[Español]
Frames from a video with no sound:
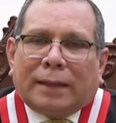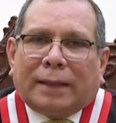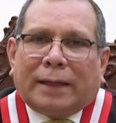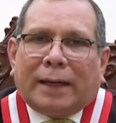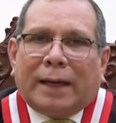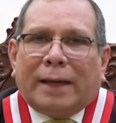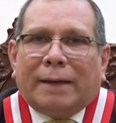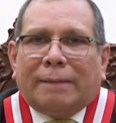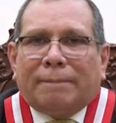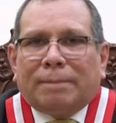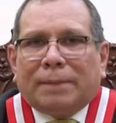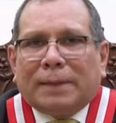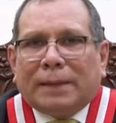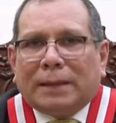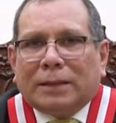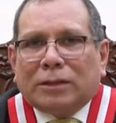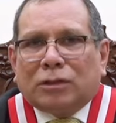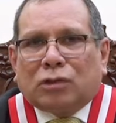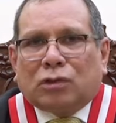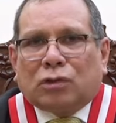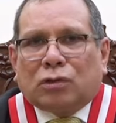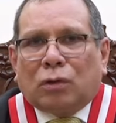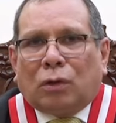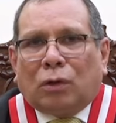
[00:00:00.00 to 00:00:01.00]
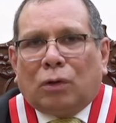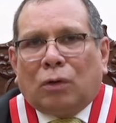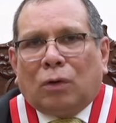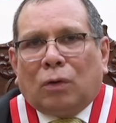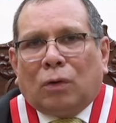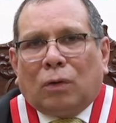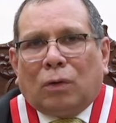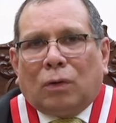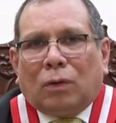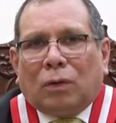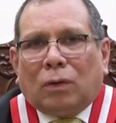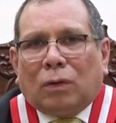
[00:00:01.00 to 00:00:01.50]
que
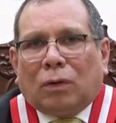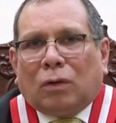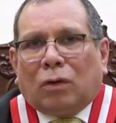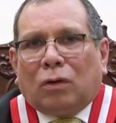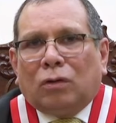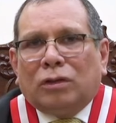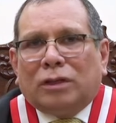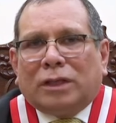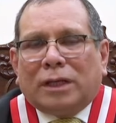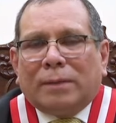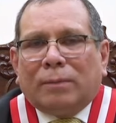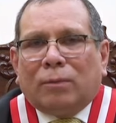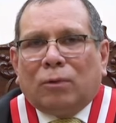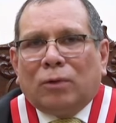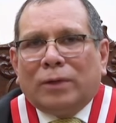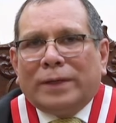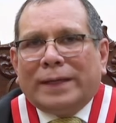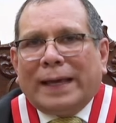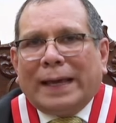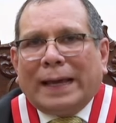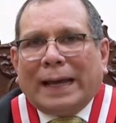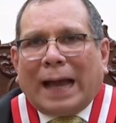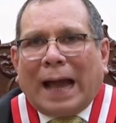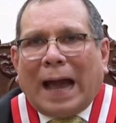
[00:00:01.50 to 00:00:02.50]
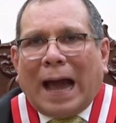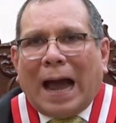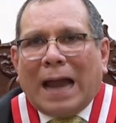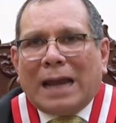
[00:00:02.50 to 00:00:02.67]
solo contribuyen